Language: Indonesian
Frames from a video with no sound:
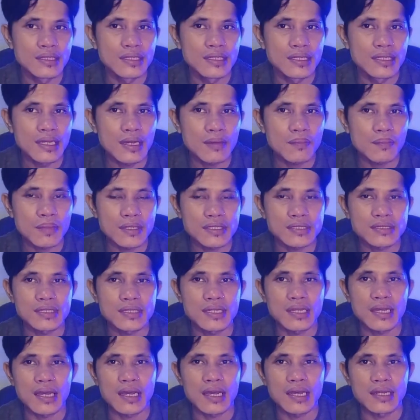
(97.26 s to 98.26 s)
dia
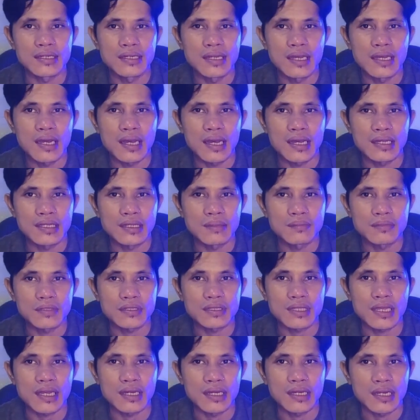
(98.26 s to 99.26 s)
pasti ada ayam
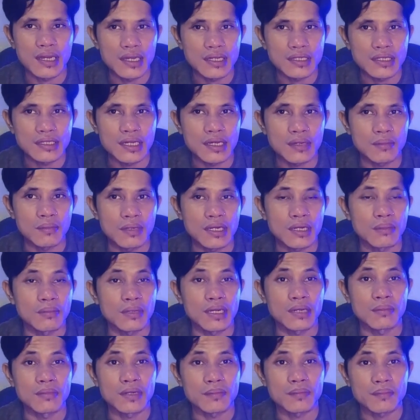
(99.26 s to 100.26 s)
tetangga yang
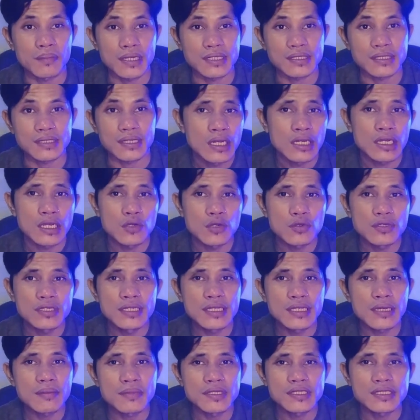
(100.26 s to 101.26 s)
malam-malam lepas lalu
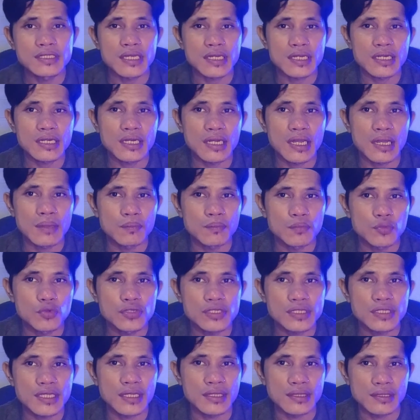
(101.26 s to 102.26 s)
dia mencari lampu
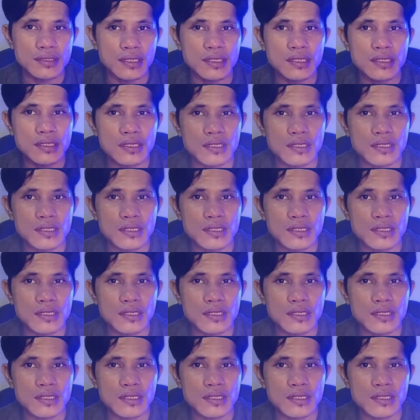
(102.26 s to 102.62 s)
senter